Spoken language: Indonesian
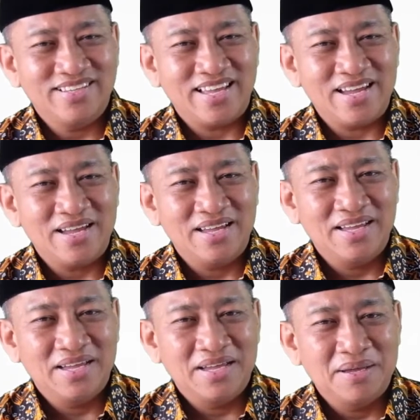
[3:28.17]
Ya.
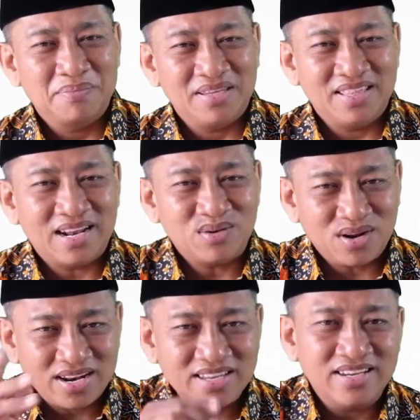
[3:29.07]
Pencinta
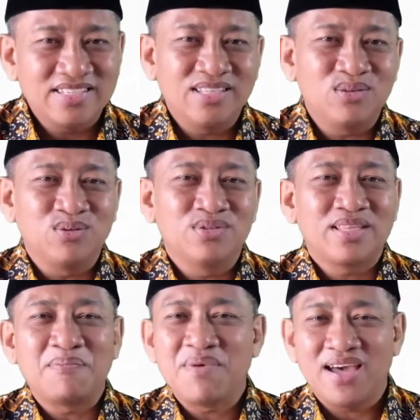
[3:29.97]
Al-Qur'an di situ
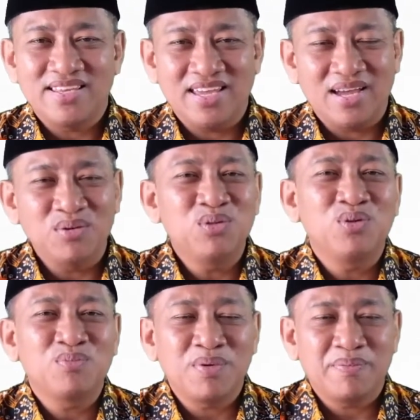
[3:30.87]
tambahannya
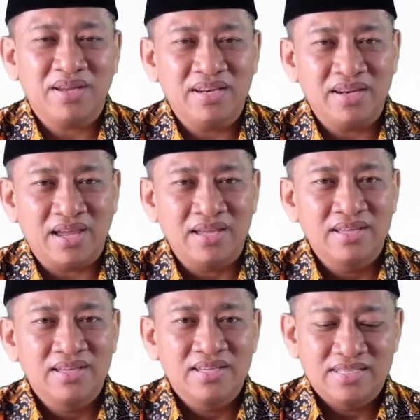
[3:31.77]
untuk memperindah.
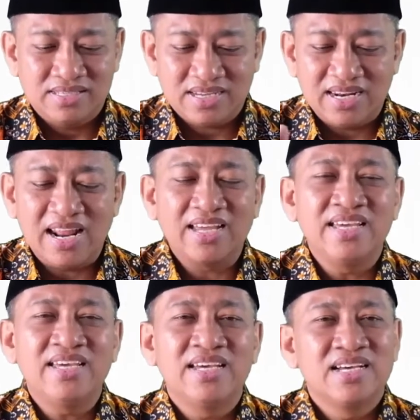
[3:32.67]
Sekali
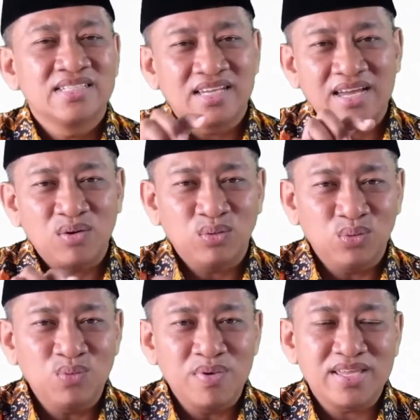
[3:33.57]
lagi saya
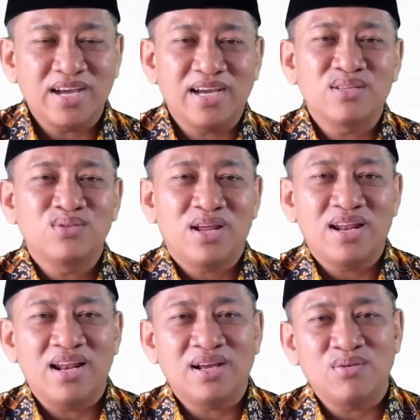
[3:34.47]
utuh bacakan
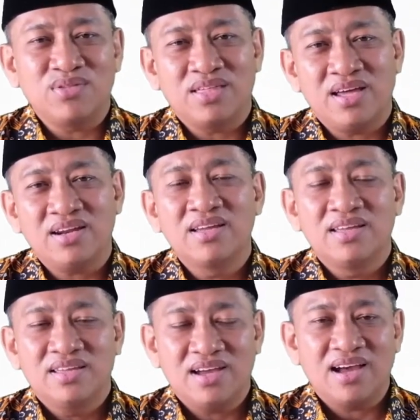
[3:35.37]
surat
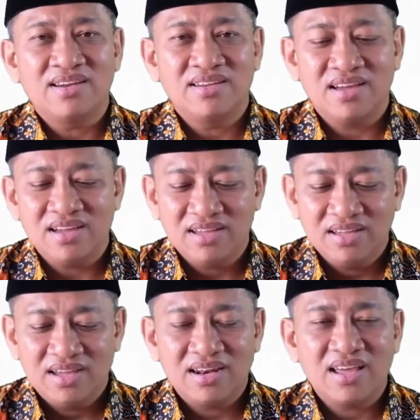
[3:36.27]
Al-Kautsar yang ada
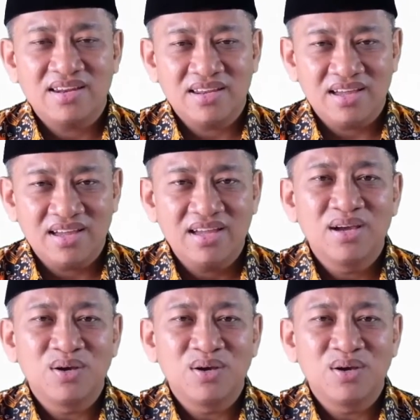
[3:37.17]
nada